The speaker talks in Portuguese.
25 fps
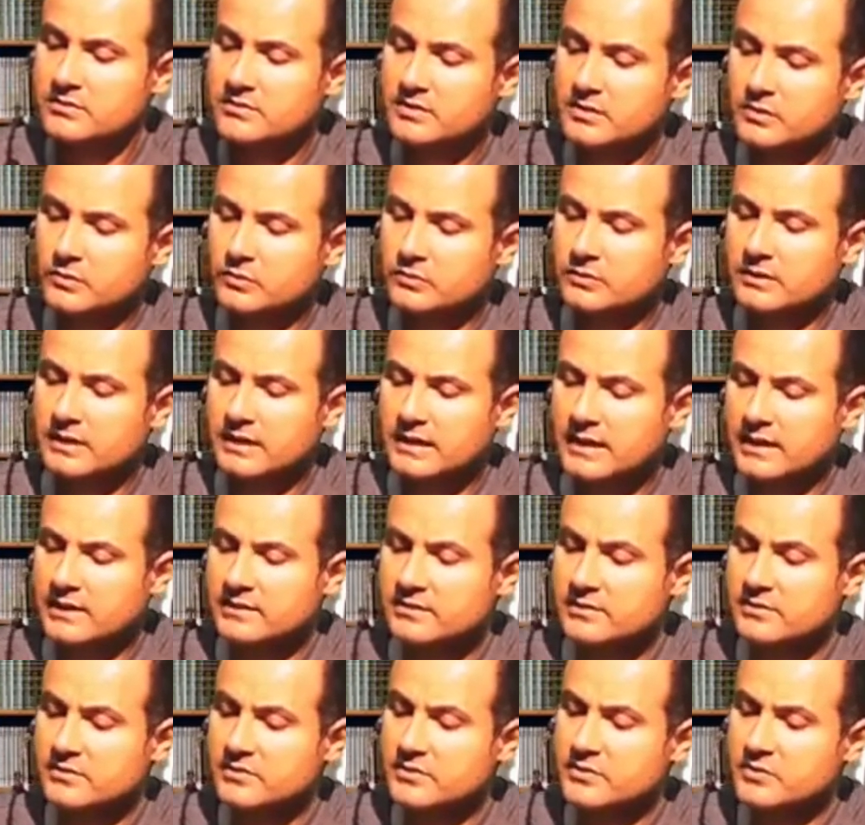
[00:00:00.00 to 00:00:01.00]
segundo a
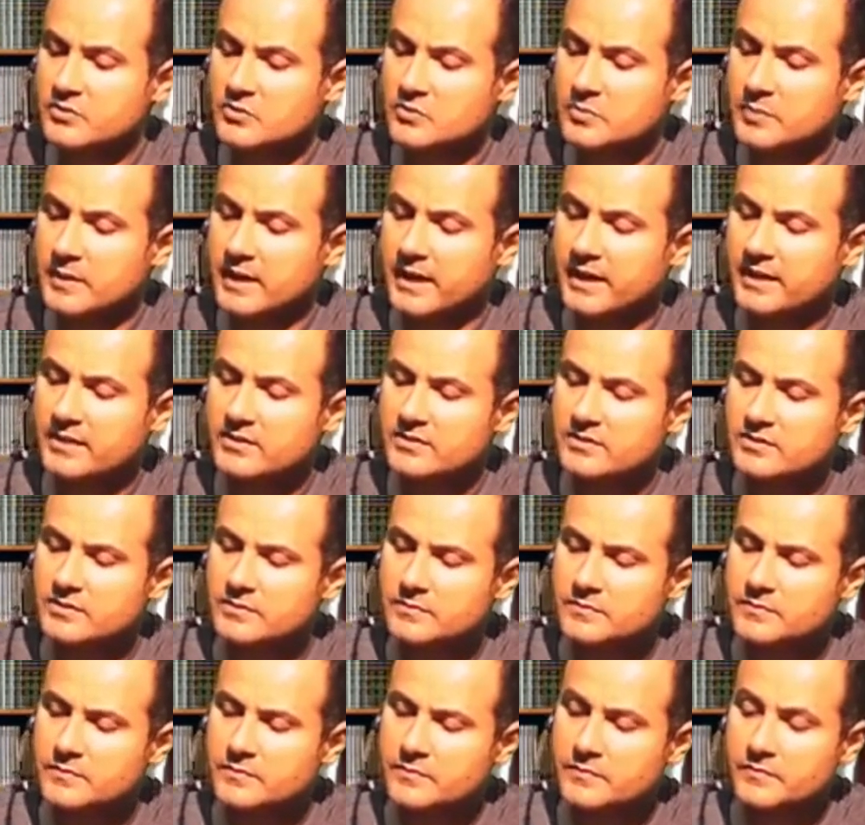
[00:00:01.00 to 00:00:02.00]
casa de seus
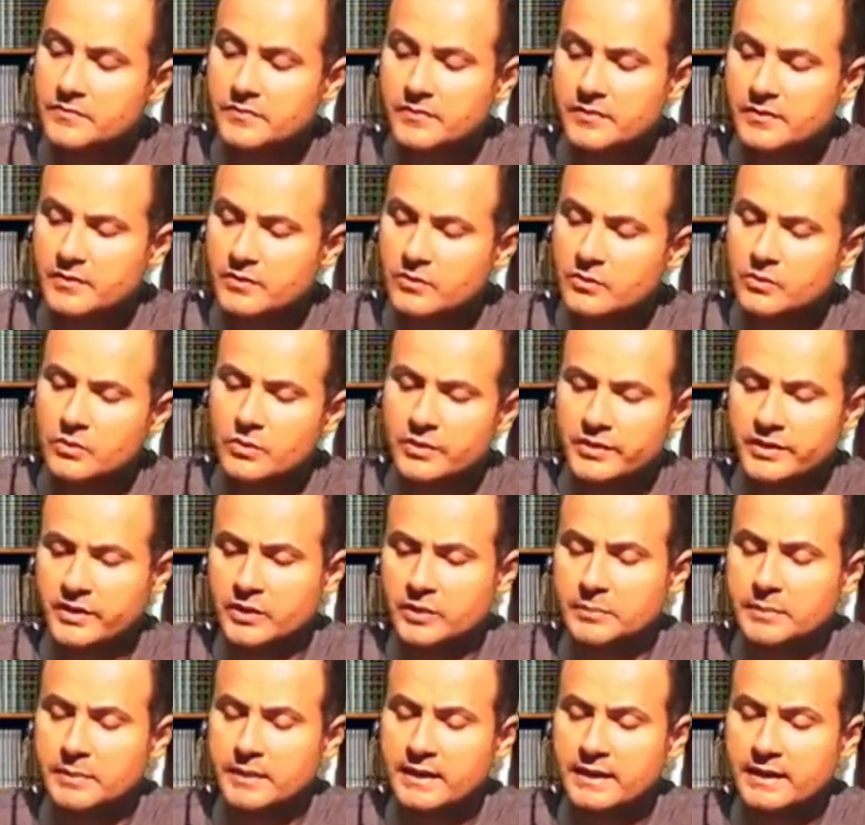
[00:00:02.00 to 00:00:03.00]
pais, um
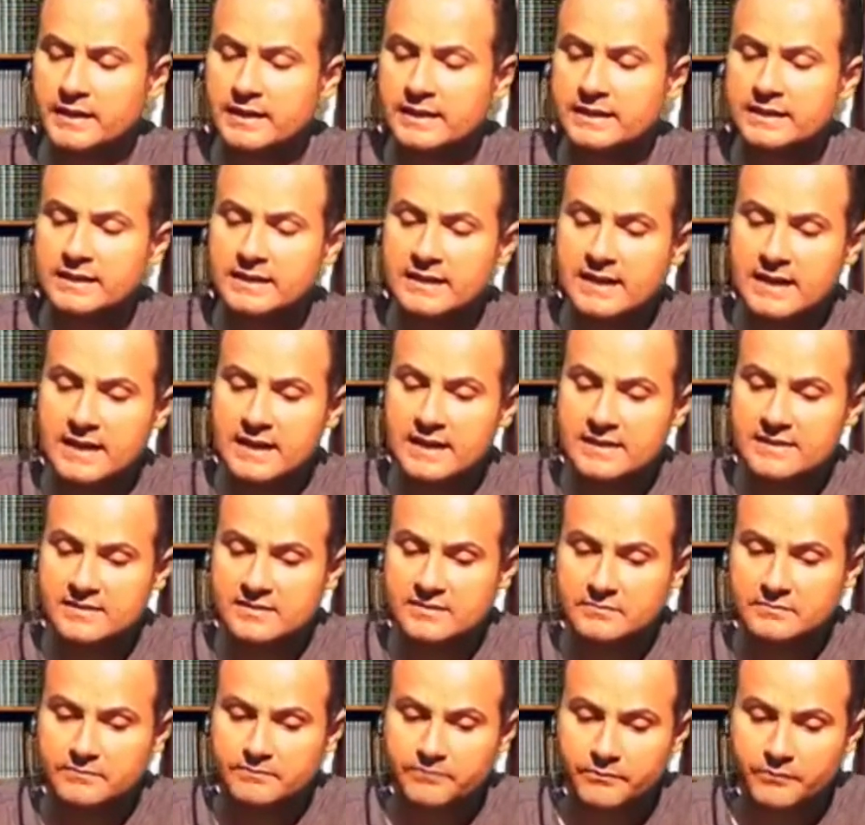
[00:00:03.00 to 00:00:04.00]
cordeiro para cada
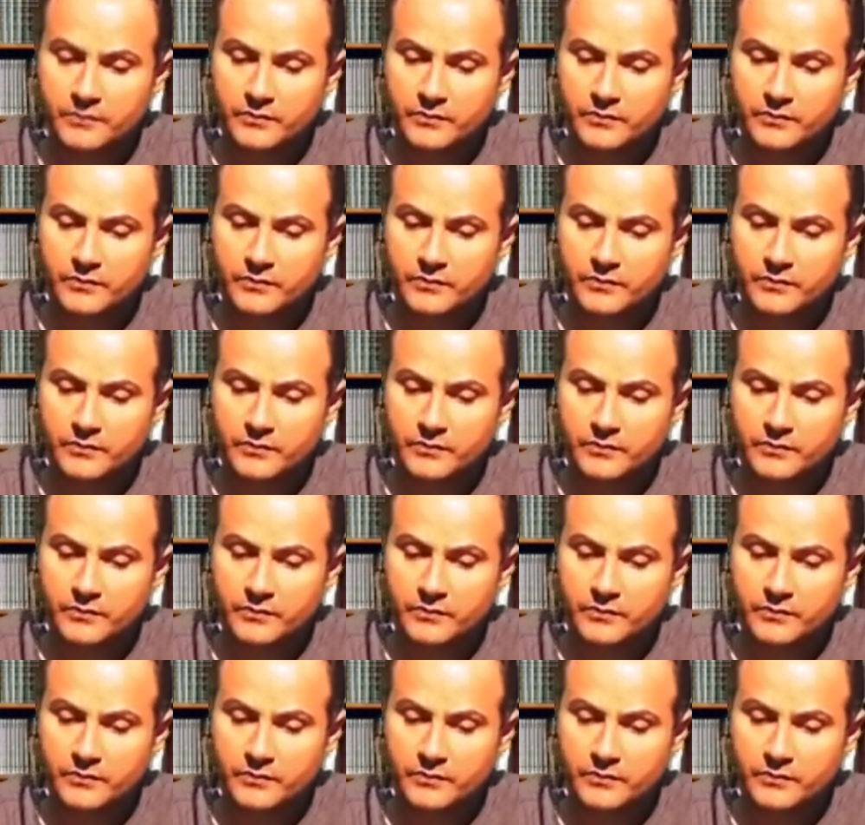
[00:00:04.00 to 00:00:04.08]
casa.